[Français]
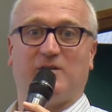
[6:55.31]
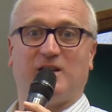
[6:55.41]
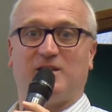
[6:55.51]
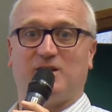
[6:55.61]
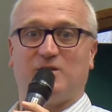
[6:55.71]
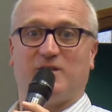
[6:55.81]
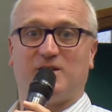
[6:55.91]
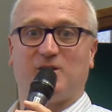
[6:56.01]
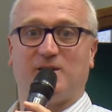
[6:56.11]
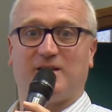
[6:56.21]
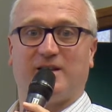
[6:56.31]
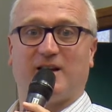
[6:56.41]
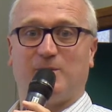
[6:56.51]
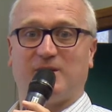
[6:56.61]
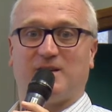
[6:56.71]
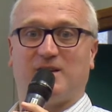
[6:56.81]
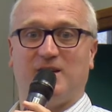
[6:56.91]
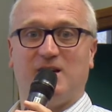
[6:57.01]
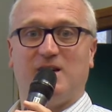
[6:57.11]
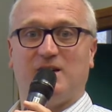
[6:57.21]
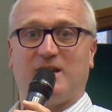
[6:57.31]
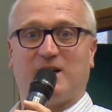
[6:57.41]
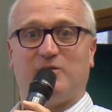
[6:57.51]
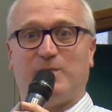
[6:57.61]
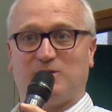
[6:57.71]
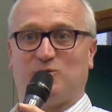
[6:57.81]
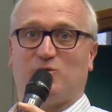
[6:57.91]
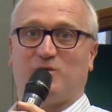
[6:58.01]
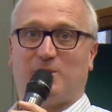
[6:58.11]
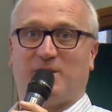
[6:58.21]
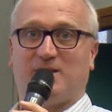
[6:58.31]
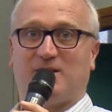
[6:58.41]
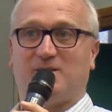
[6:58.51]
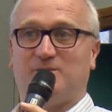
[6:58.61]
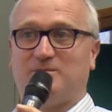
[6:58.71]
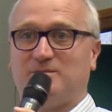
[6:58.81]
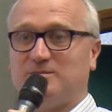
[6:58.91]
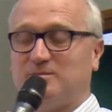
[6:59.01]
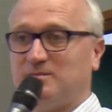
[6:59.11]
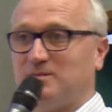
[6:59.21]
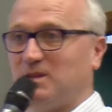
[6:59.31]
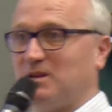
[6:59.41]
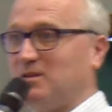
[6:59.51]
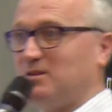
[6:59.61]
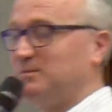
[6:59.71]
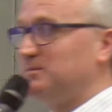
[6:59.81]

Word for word: avec des innovations, etc., parce qu'ils n'arrivent pas toujours à percer. D'accord